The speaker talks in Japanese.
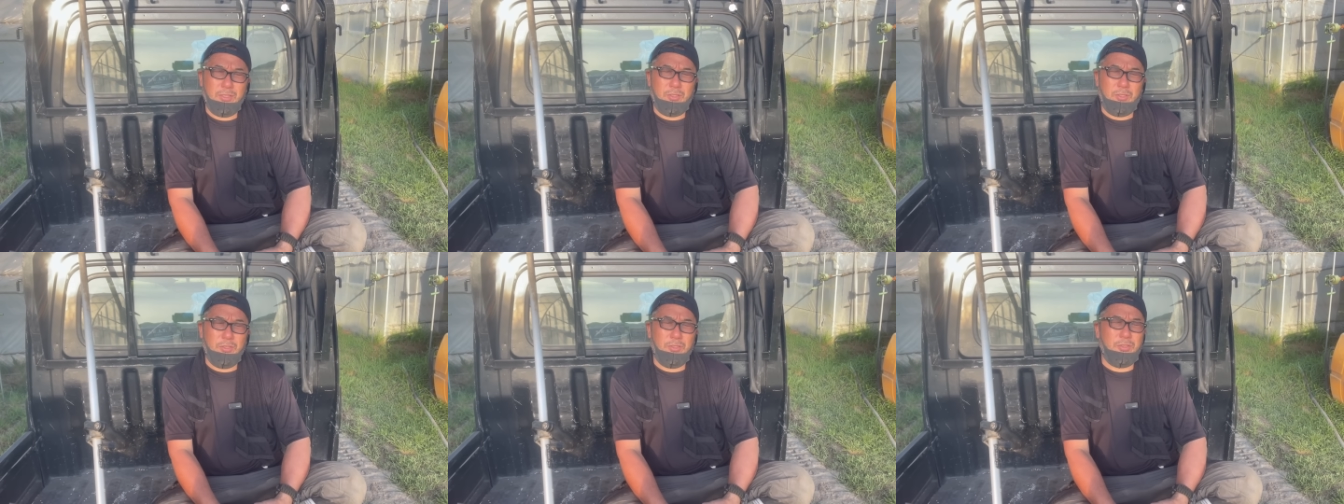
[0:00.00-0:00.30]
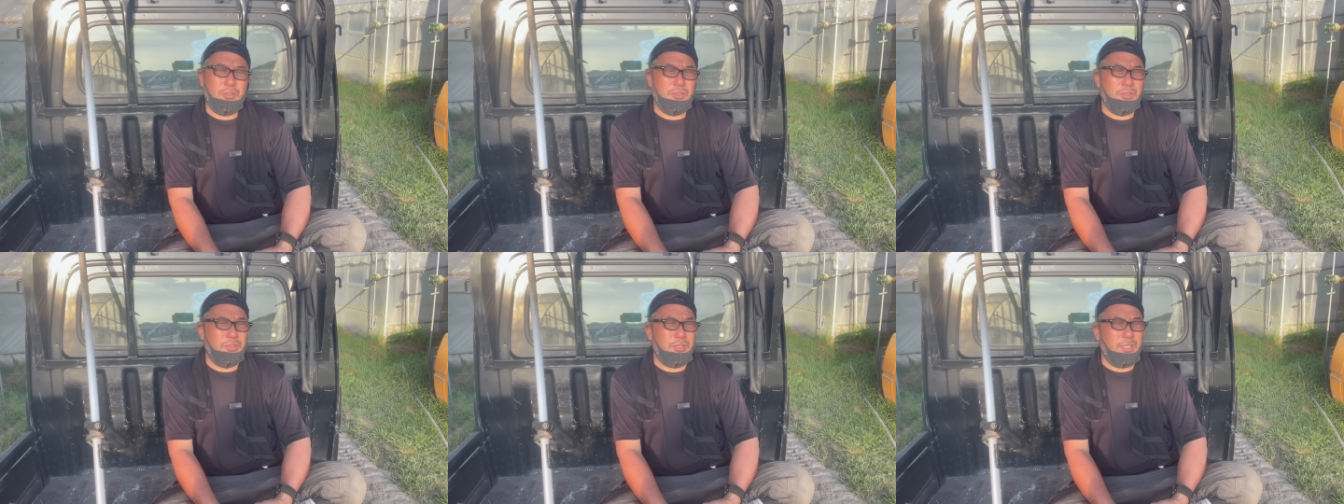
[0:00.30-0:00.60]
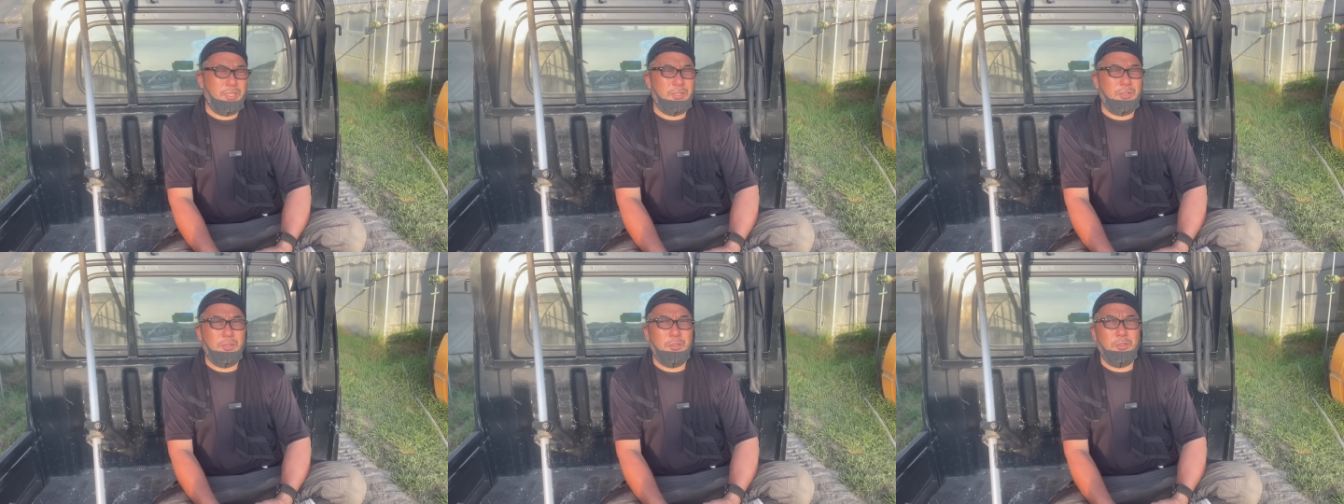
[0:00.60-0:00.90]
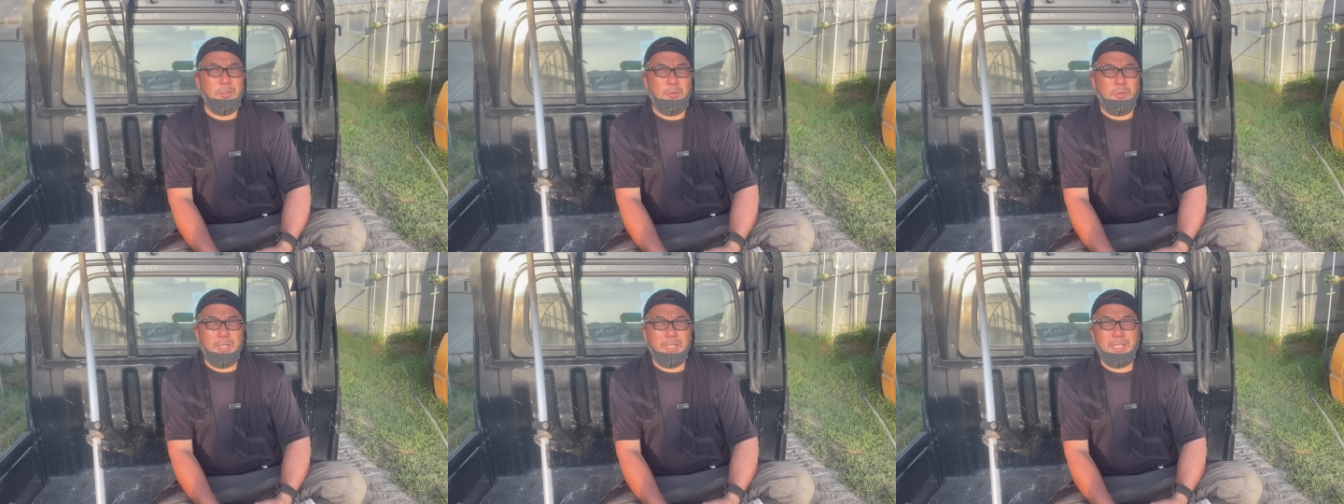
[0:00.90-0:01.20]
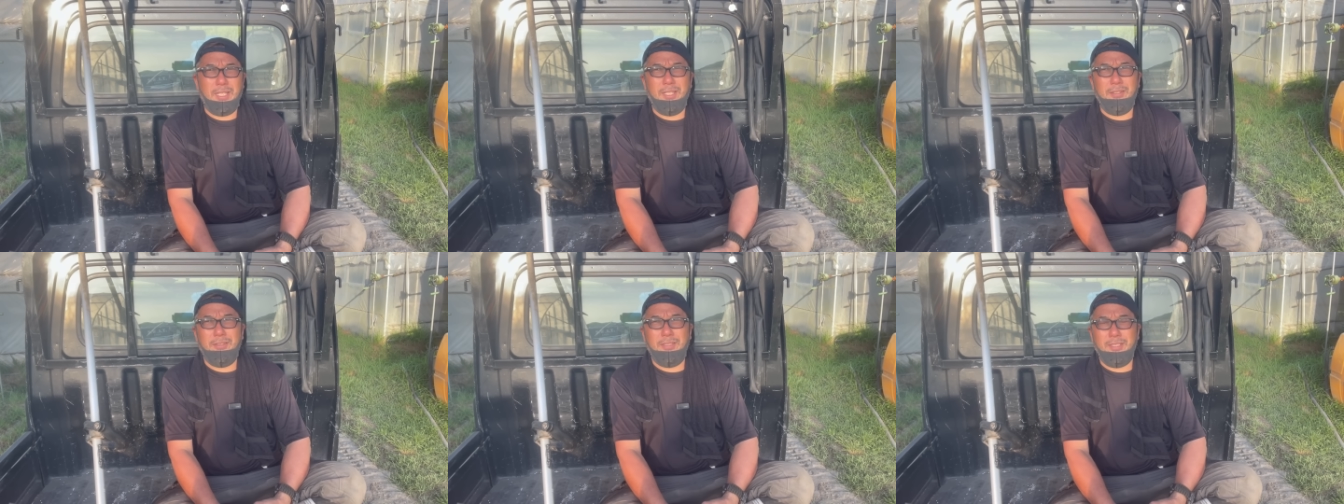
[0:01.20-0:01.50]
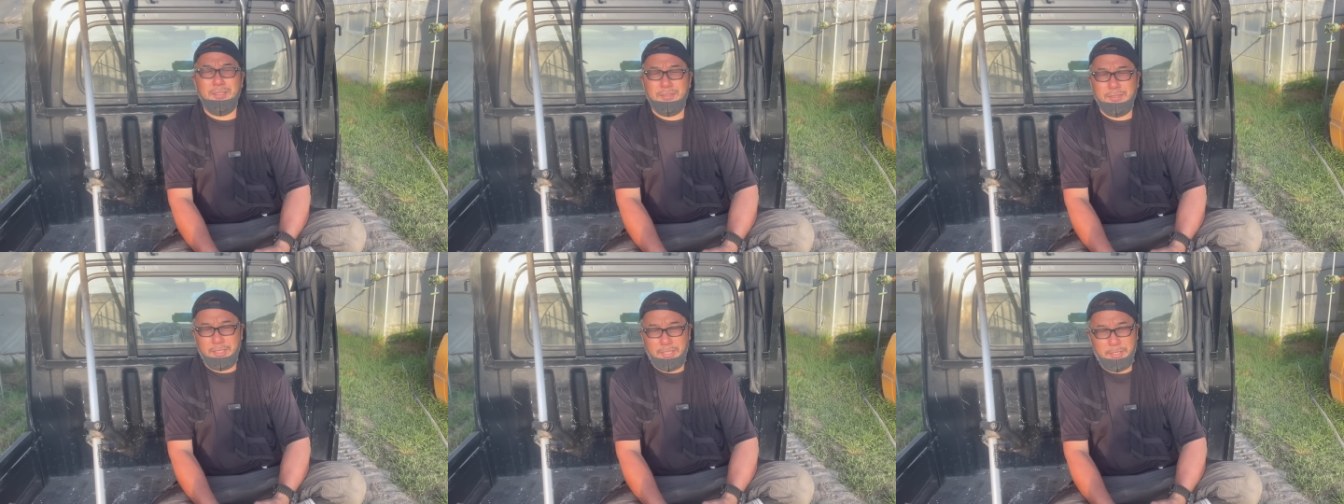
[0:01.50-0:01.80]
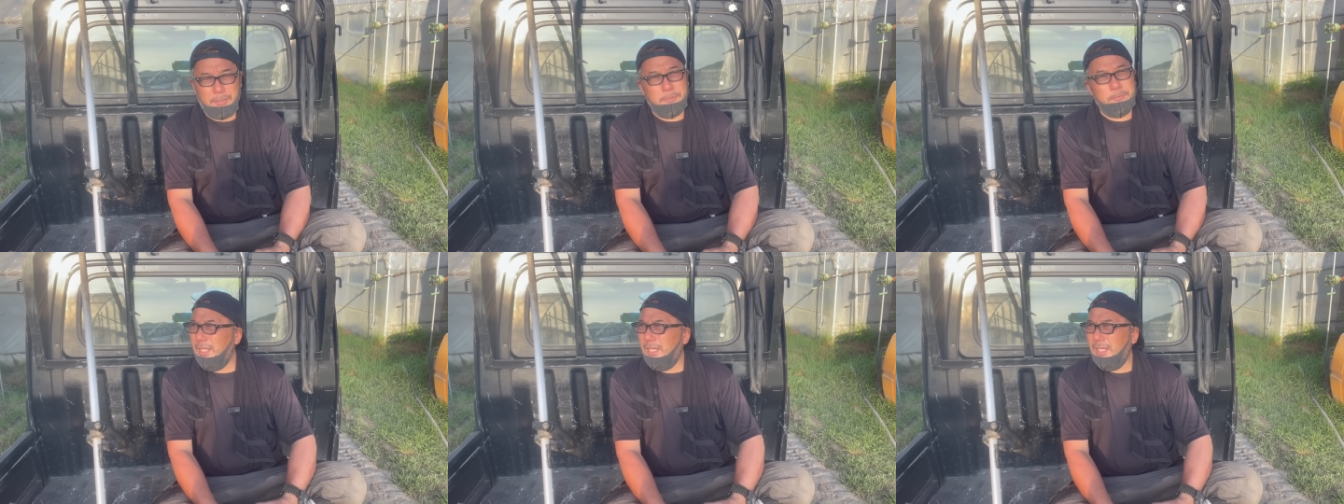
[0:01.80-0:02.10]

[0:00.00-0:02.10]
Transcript: ということで今日の話題はですね、